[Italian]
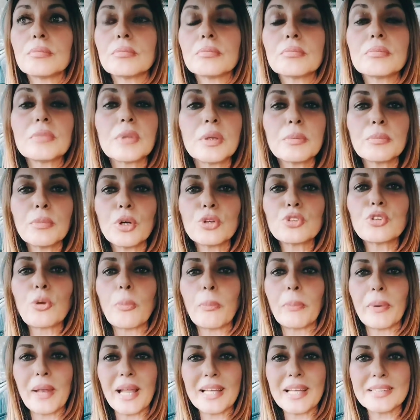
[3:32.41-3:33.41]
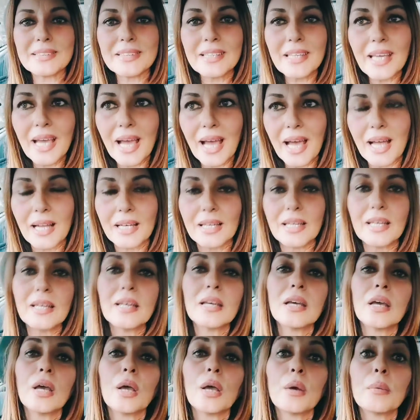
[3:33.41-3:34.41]
in modo plateale
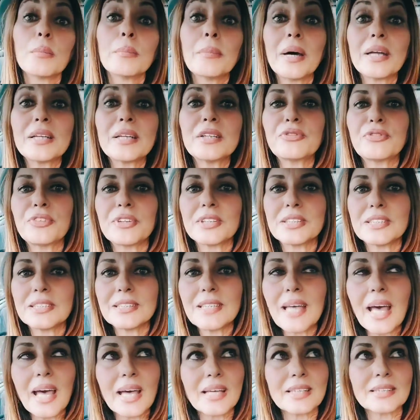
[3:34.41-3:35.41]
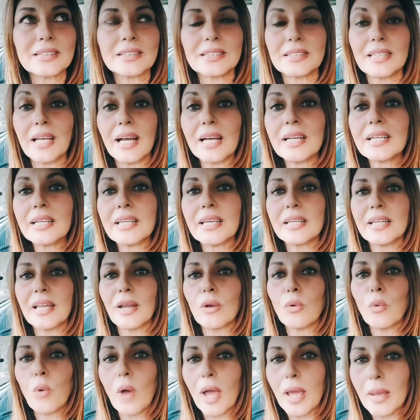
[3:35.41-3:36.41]
manifestarsi anche nel
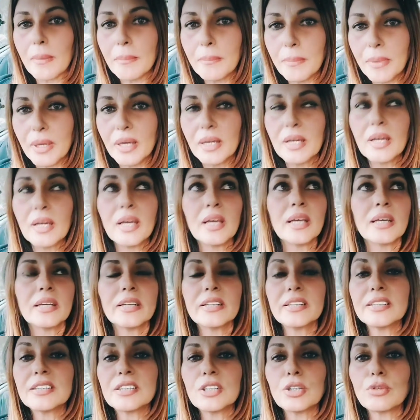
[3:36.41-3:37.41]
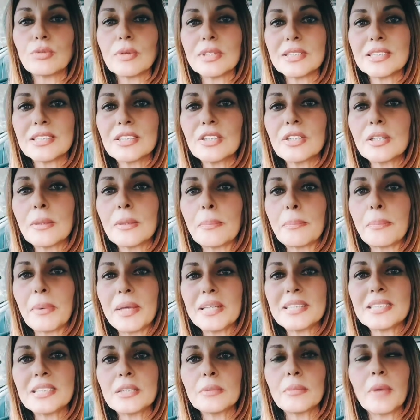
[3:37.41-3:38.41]
web in situazioni
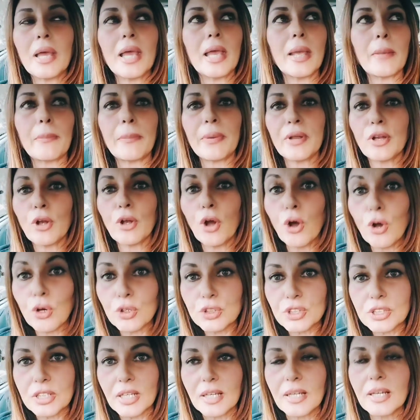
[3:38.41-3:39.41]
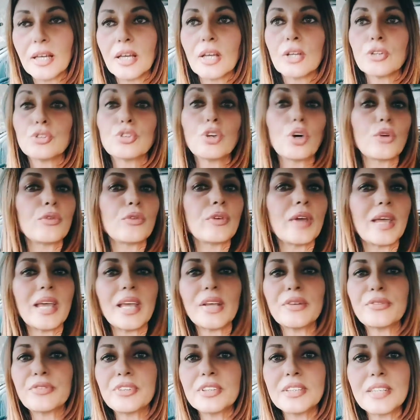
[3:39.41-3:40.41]
pessime e penose, dove è
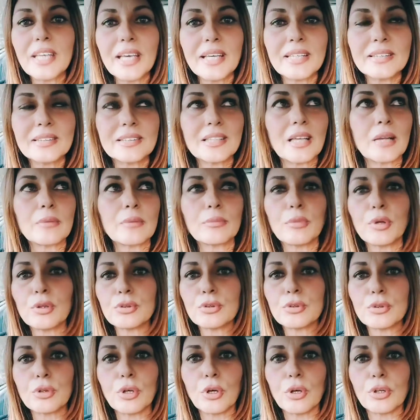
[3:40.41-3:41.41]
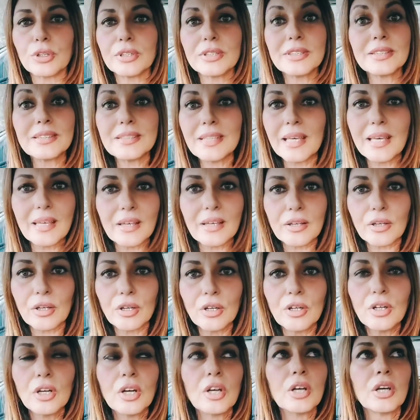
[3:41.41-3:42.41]
evidente al mondo intero
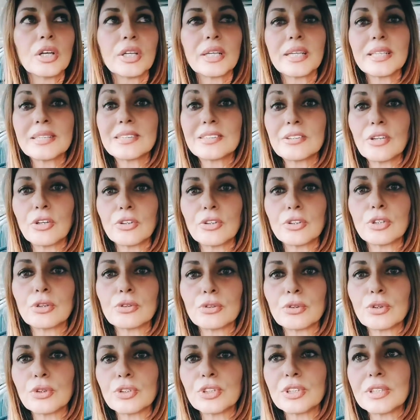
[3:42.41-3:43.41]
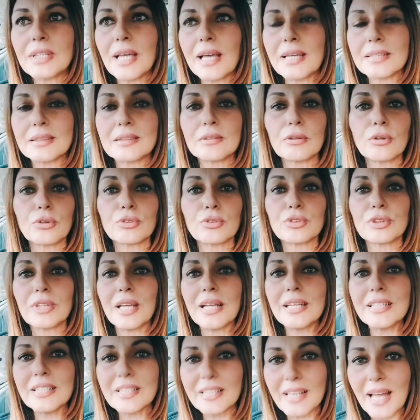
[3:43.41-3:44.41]
che sono in uno stato
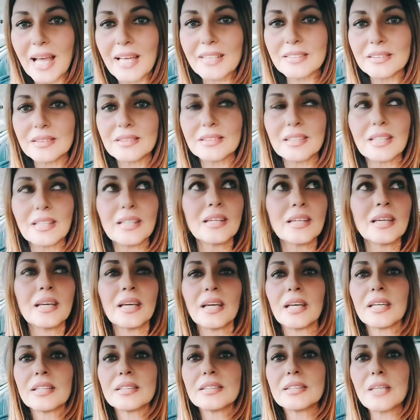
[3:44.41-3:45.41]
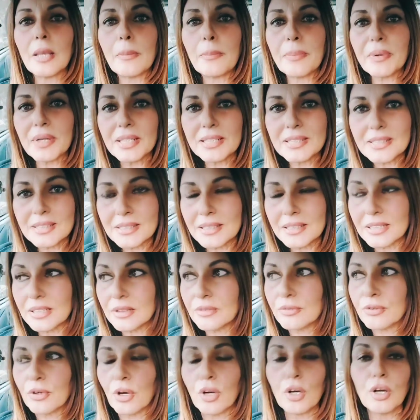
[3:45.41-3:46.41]
delirante,
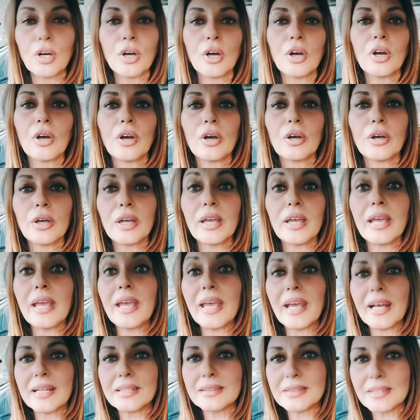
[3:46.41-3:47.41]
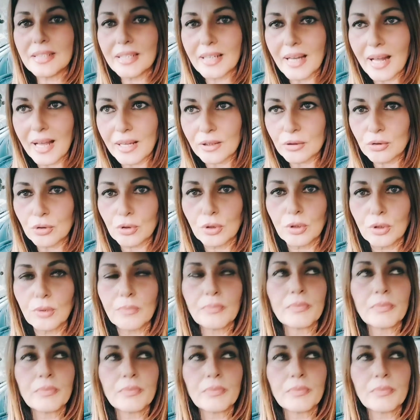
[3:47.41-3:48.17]
depressivo eh, e alterato.